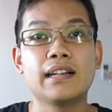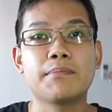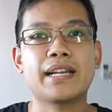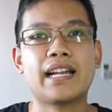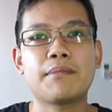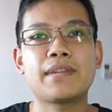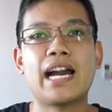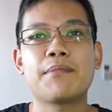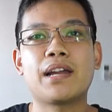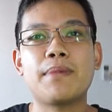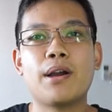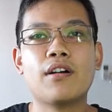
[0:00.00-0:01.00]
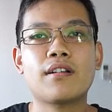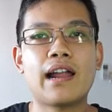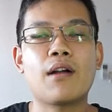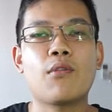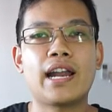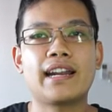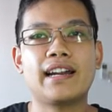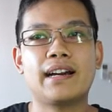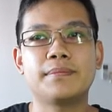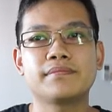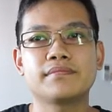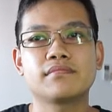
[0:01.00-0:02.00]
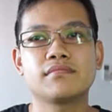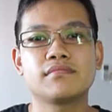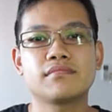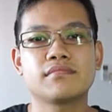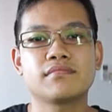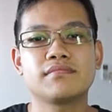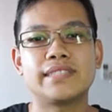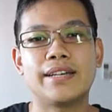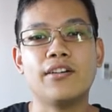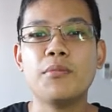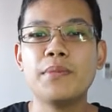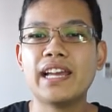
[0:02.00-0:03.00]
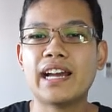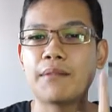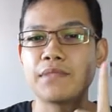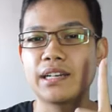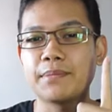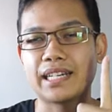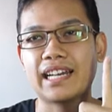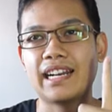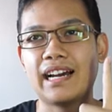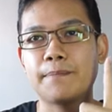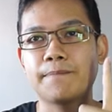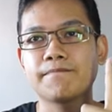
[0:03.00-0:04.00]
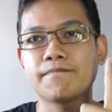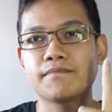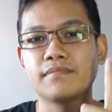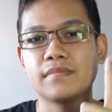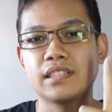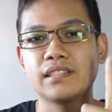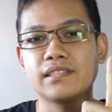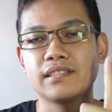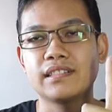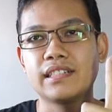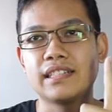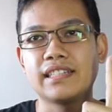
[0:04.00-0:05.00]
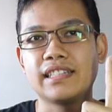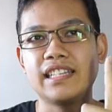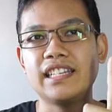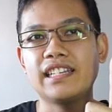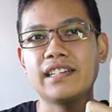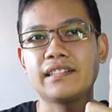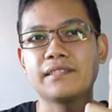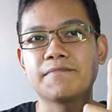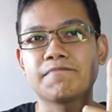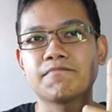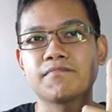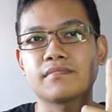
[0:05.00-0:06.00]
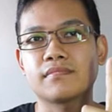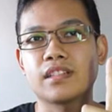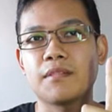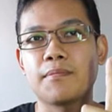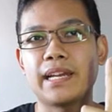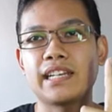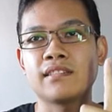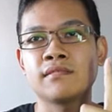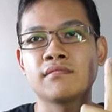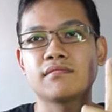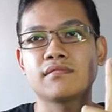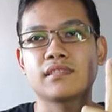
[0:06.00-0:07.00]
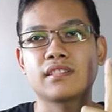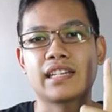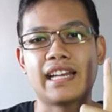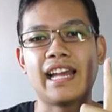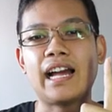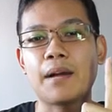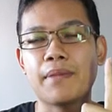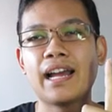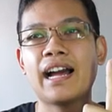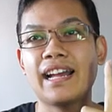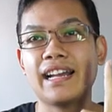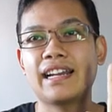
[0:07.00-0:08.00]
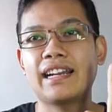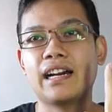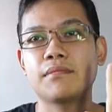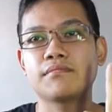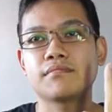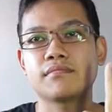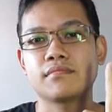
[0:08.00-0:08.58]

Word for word: เป็นคำนามนะครับแปลว่ารางวัลนะครับ แล้วก็มีอีกคำหนึ่งเหมือนกันนะครับ ที่เป็นแค่คำคล้ายๆกันนะครับ